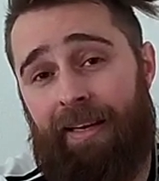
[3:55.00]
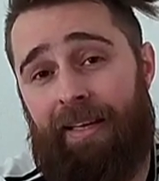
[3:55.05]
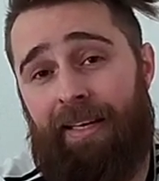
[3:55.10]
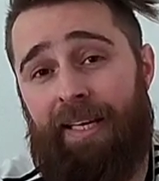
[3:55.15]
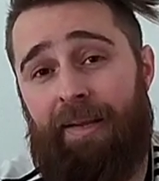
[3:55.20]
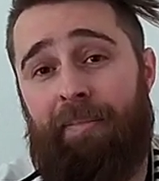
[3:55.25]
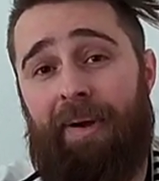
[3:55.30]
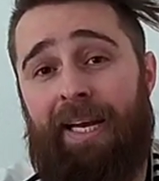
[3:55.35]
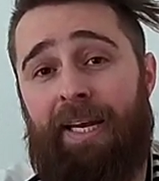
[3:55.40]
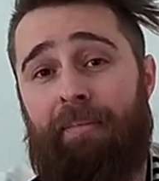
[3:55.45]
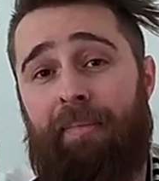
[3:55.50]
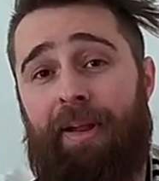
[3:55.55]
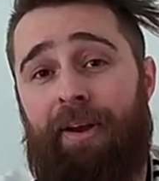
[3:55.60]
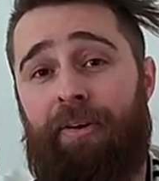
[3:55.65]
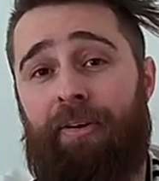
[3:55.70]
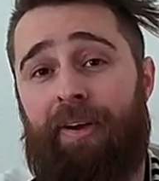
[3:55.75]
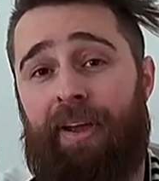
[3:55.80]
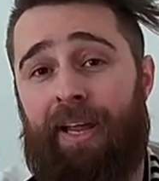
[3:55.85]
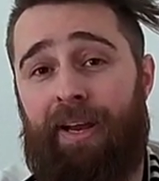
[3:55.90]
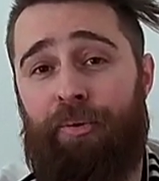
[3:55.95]
ni más ni
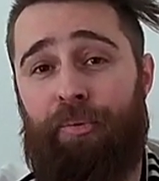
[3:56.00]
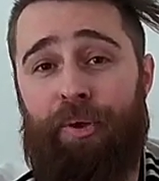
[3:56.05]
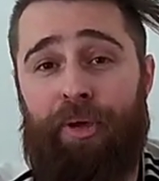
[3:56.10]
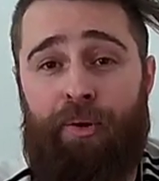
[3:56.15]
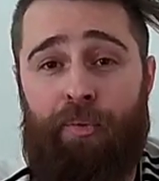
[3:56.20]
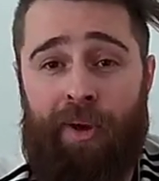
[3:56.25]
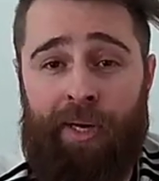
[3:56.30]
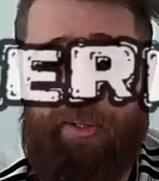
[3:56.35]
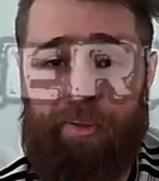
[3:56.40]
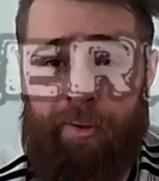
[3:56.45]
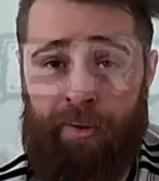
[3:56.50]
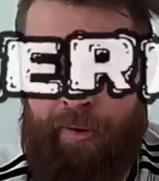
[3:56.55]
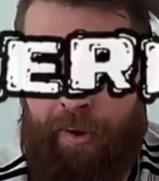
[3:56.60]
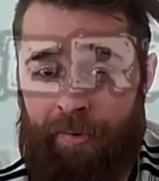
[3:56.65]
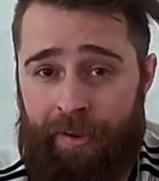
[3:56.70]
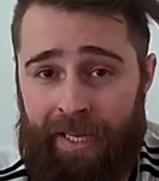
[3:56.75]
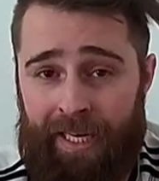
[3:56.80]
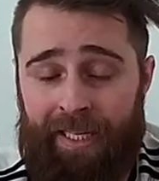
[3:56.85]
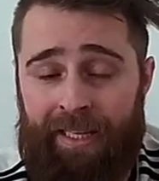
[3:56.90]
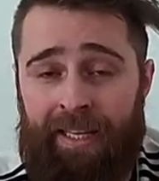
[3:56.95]
menos que Luis IV de
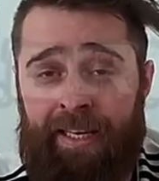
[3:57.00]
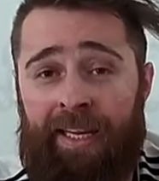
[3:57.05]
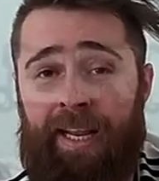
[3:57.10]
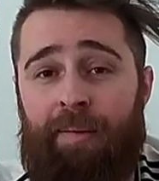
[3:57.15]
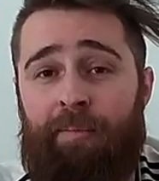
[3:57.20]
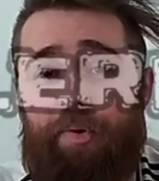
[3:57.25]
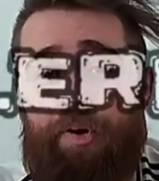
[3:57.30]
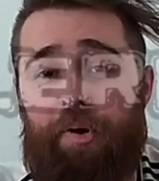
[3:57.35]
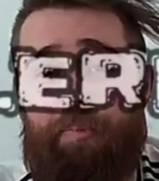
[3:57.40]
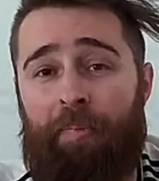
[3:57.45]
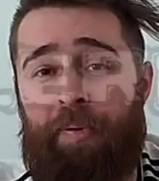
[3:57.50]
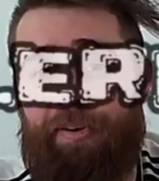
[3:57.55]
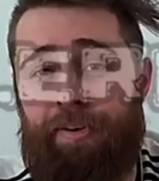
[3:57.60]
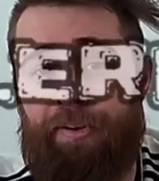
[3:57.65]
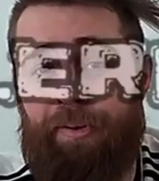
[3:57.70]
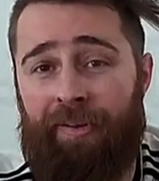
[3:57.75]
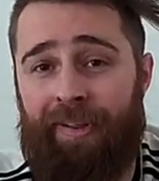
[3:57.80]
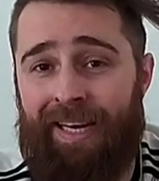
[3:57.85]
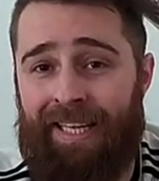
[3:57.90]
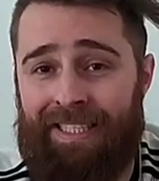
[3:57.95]
Baviera tenía el
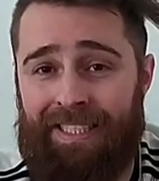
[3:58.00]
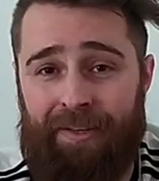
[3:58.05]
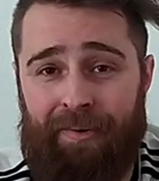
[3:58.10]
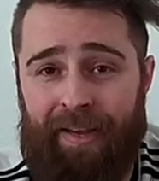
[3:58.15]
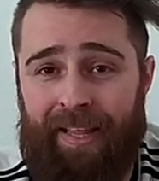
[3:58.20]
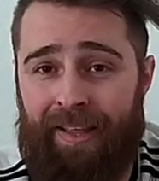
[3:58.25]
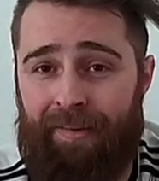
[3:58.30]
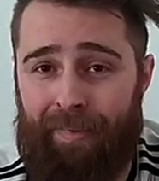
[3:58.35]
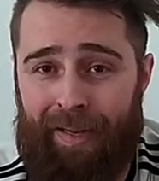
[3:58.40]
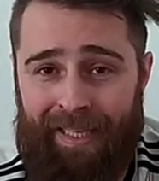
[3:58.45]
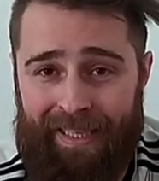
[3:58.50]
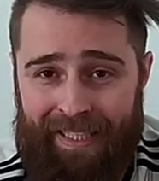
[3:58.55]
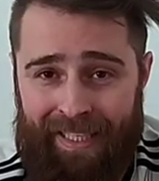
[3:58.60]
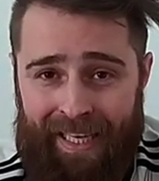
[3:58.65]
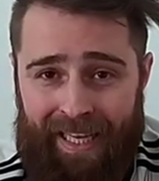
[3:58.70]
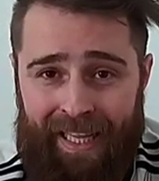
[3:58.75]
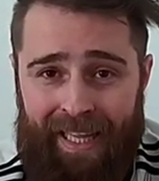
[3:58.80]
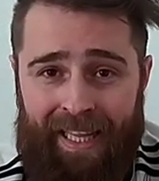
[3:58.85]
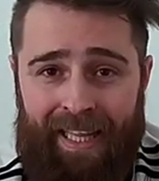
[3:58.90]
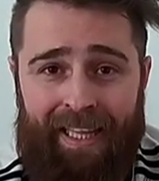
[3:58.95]
monopolio de la cebada
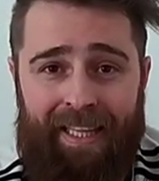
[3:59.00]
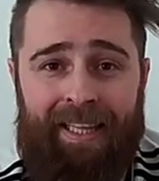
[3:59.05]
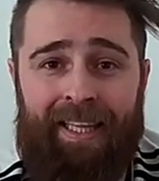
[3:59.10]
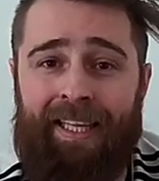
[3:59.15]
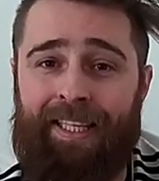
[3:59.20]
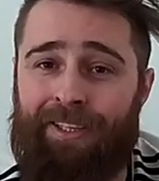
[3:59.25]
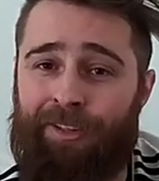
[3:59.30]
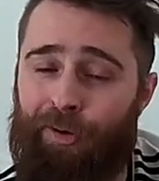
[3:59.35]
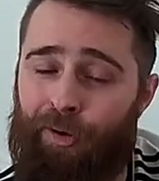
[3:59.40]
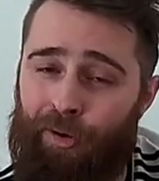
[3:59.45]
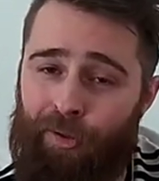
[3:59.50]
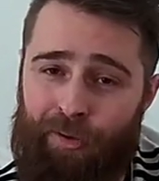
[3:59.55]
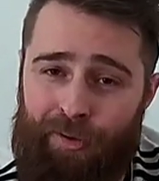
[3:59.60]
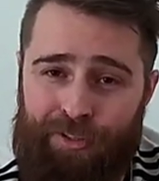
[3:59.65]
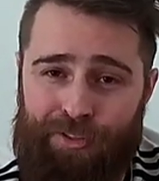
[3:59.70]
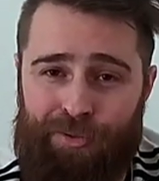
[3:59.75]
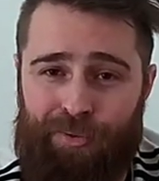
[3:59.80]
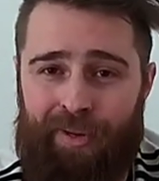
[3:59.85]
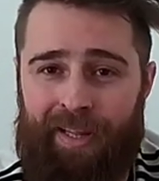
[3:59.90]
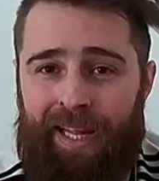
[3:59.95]
malteada de todo
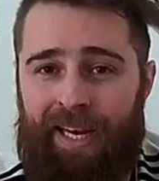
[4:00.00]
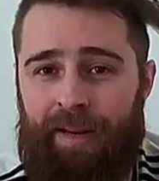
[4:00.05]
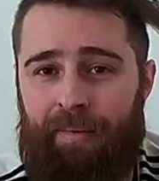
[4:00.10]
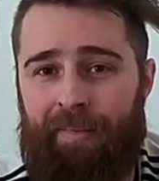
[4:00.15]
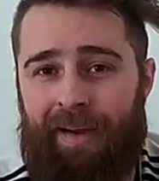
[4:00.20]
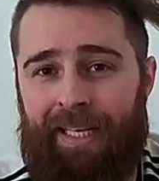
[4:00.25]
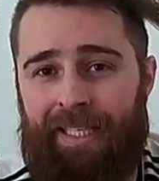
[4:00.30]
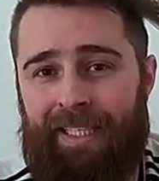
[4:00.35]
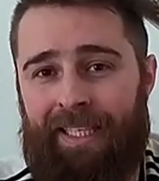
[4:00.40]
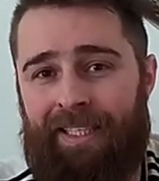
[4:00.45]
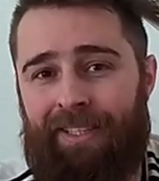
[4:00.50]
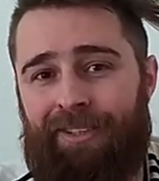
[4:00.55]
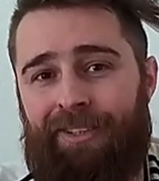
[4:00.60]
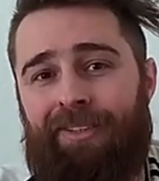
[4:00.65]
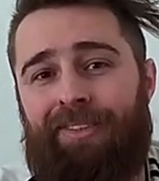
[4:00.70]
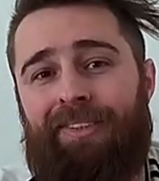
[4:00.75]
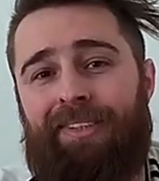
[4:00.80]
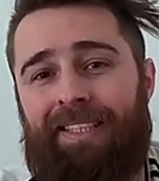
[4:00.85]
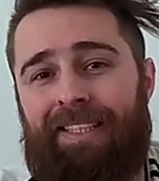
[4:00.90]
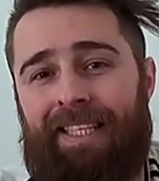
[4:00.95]
el sur de Alemania.
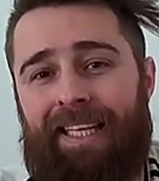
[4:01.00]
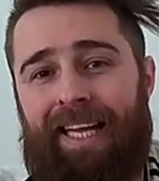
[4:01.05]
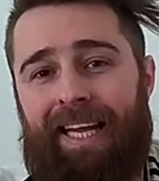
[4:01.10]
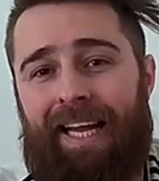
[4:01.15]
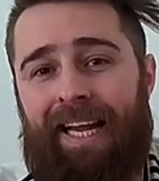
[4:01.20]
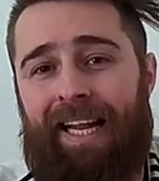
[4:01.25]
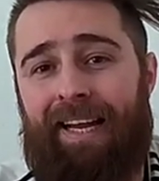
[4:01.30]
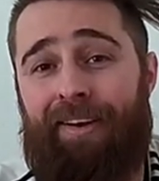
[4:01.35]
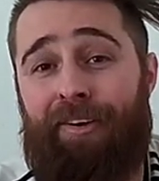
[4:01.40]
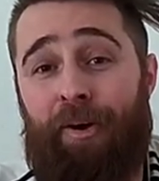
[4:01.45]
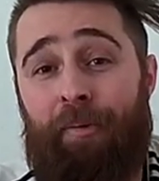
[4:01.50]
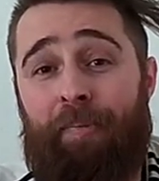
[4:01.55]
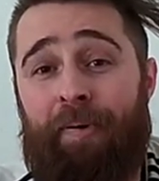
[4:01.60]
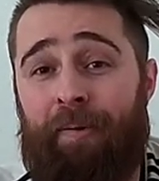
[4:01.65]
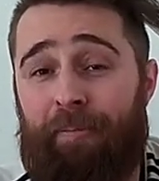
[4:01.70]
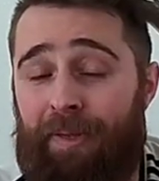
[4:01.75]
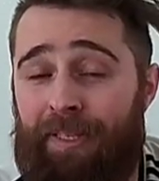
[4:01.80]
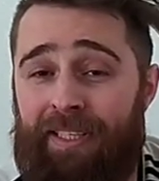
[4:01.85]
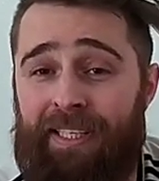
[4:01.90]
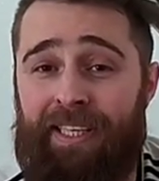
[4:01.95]
Entonces, al no
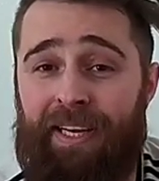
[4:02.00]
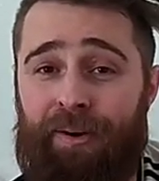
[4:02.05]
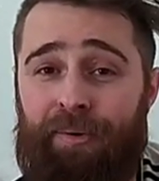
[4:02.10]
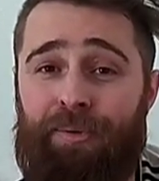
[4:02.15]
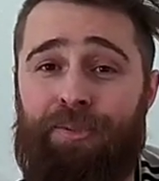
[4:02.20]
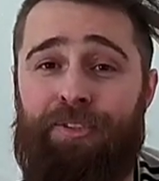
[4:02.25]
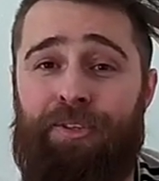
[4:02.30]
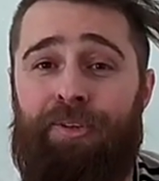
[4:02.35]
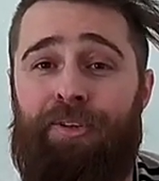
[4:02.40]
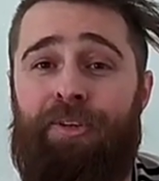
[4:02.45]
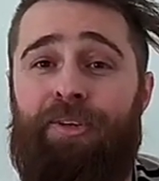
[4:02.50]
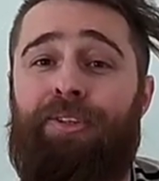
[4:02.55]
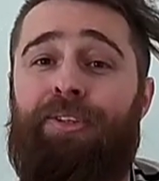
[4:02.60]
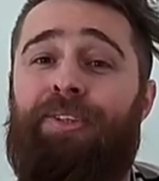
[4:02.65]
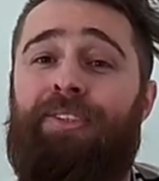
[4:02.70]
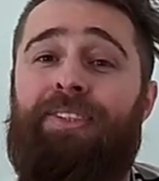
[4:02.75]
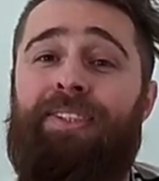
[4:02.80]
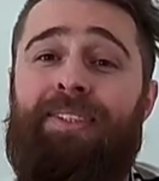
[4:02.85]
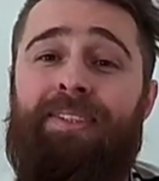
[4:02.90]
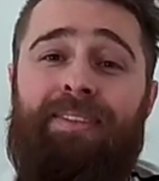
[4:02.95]
permitir el uso de
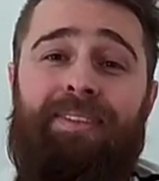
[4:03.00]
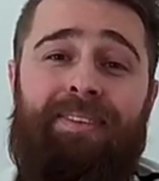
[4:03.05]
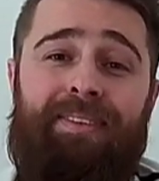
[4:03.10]
otros